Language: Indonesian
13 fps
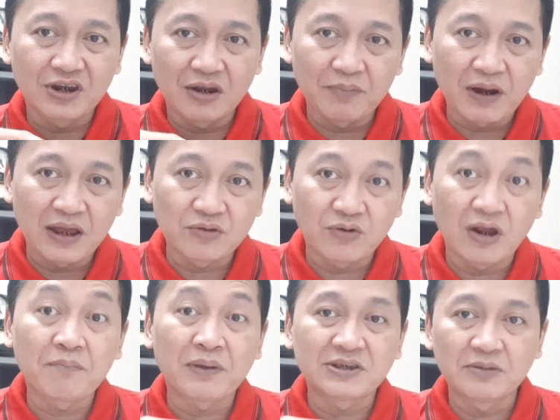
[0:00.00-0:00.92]
dengan
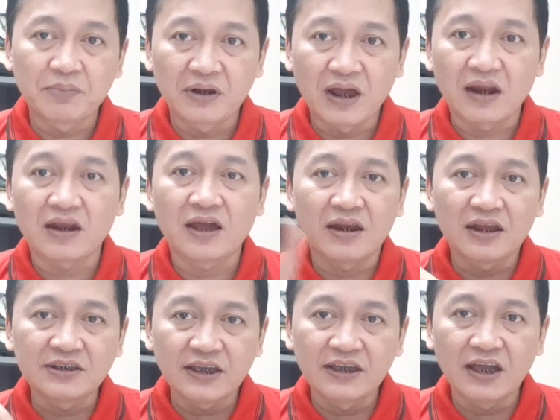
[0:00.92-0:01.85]
peraturan pasti benar karena
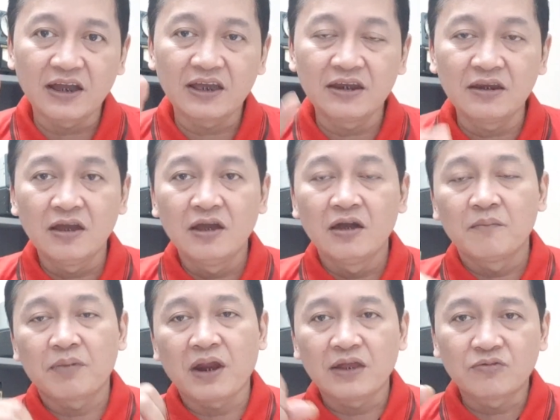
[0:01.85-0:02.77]
saya yakin
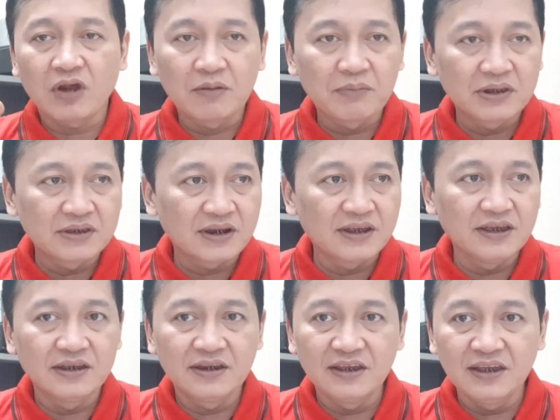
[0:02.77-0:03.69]
peraturan
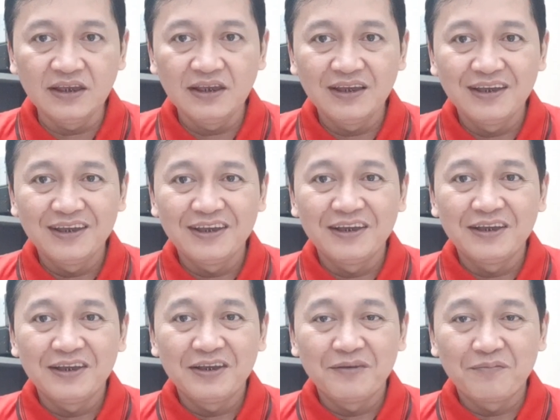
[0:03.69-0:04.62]
menteri ini
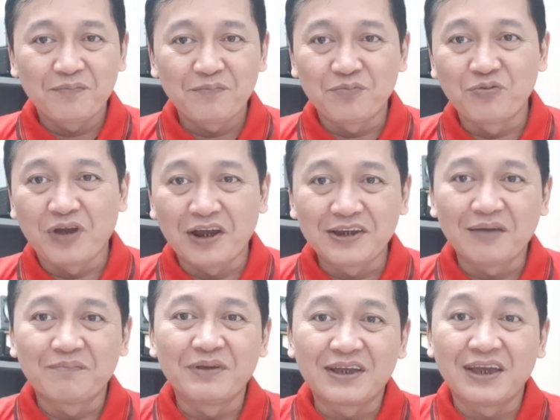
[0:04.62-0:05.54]
bukan yang
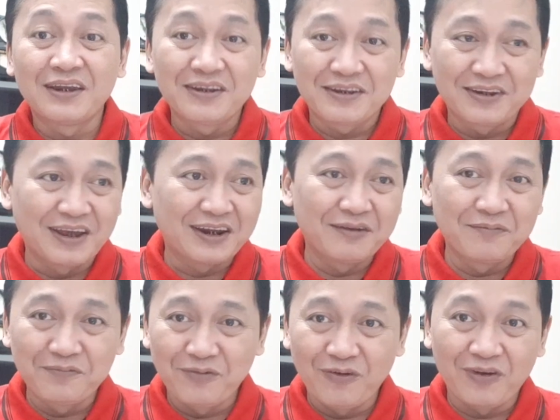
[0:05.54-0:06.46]
bikin dari
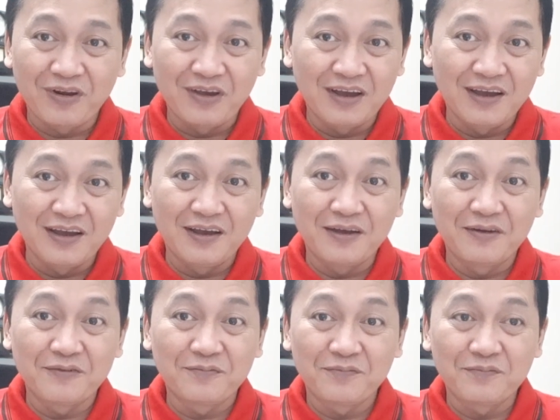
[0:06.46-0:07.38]
uh,
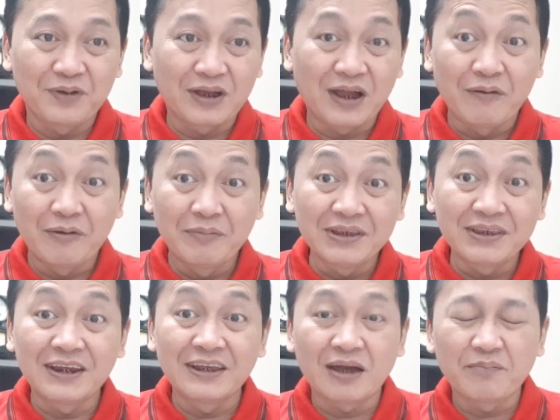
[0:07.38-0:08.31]
pegawai
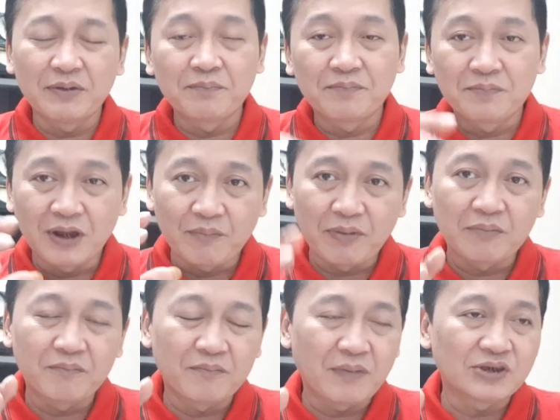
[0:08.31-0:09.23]
menteri tapi
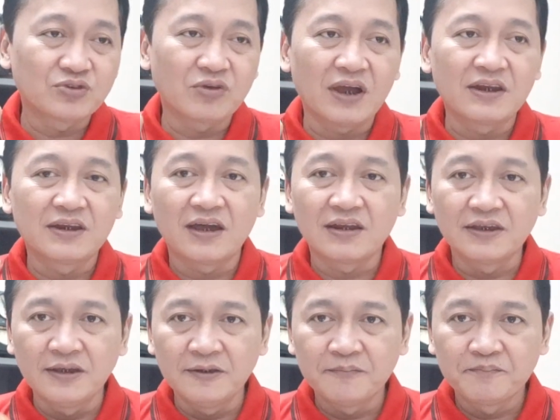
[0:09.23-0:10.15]
dapat masukan
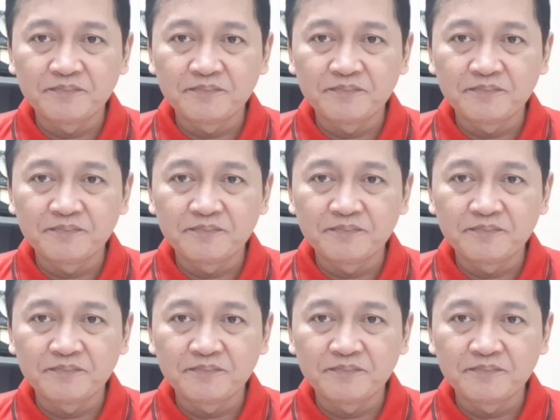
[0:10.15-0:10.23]
dari